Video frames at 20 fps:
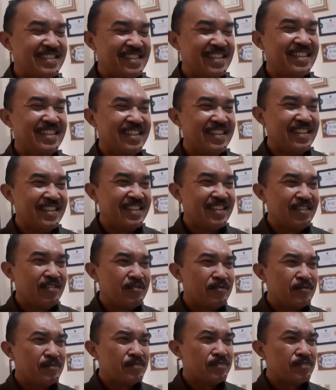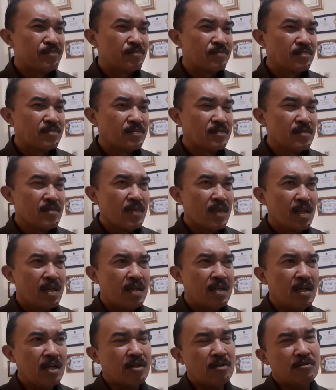Ada himbauan pak ini untuk?
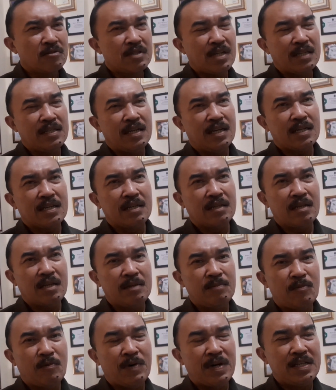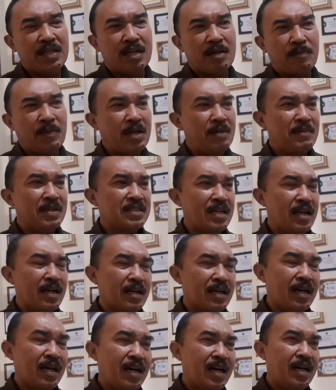Ya tentu saja kita himbauannya kepada
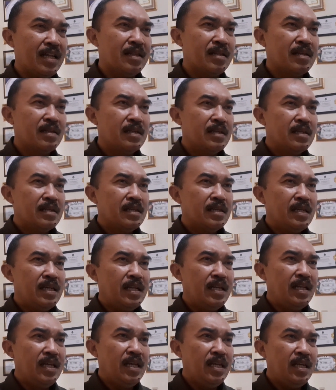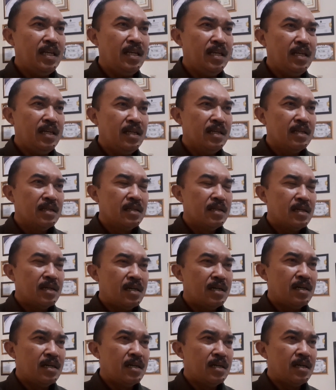masyarakat. Ini
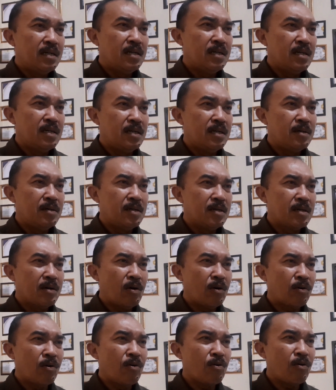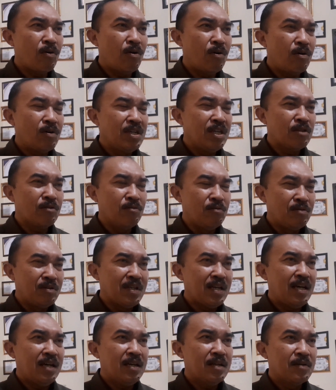uh, rokok
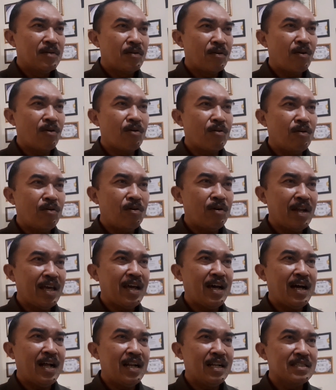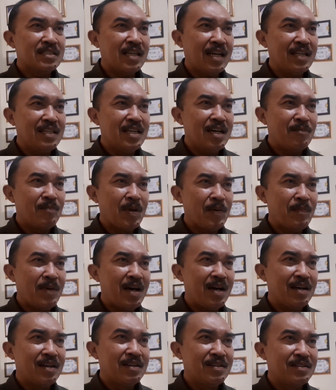itu ya, rokok lehal saja memang